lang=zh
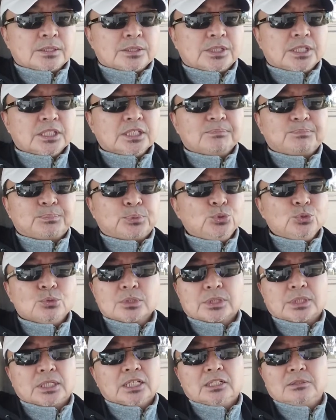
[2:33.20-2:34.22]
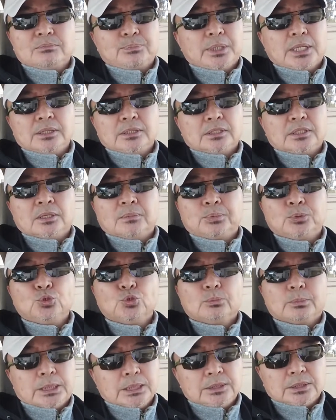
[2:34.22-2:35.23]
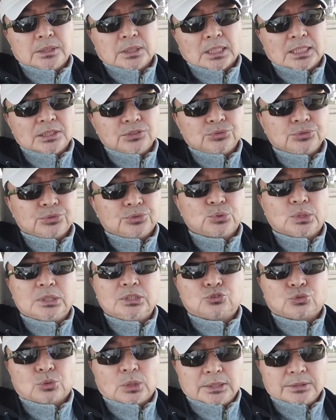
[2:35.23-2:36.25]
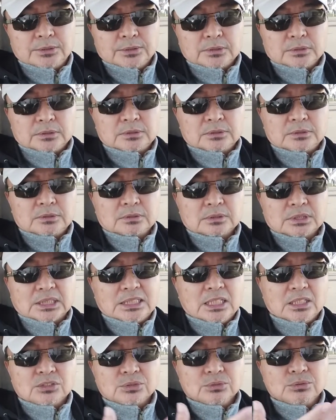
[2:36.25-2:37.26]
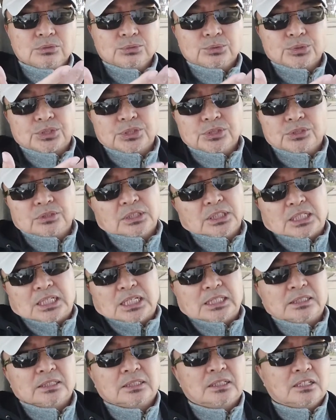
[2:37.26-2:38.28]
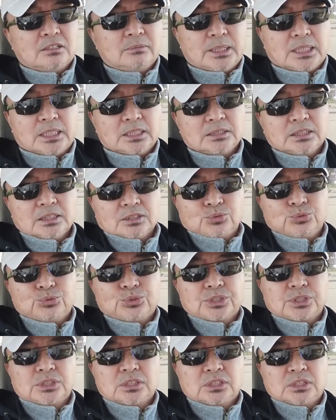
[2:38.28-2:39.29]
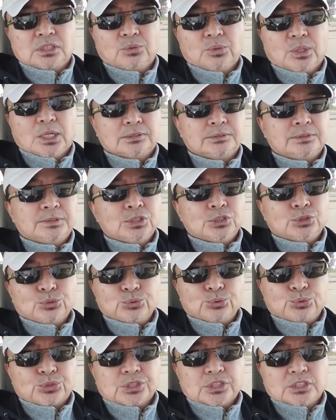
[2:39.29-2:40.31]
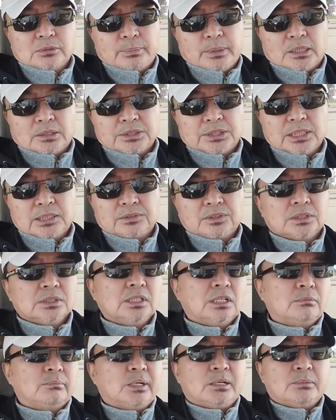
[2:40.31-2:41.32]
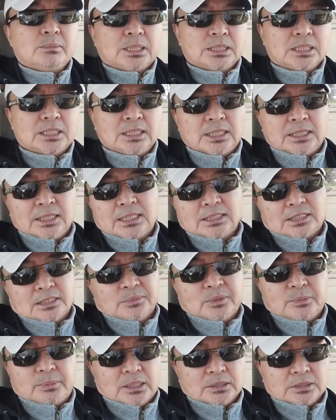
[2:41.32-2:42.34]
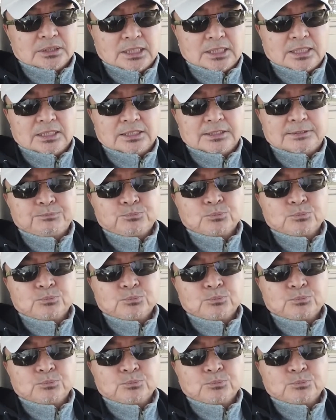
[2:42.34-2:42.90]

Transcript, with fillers: 这个不用谁来编，也不用媒体来去宣传，大家从股市就可以看得到嘛。那股市的情况，股市的表现跟奥巴马的年代怎么表现的？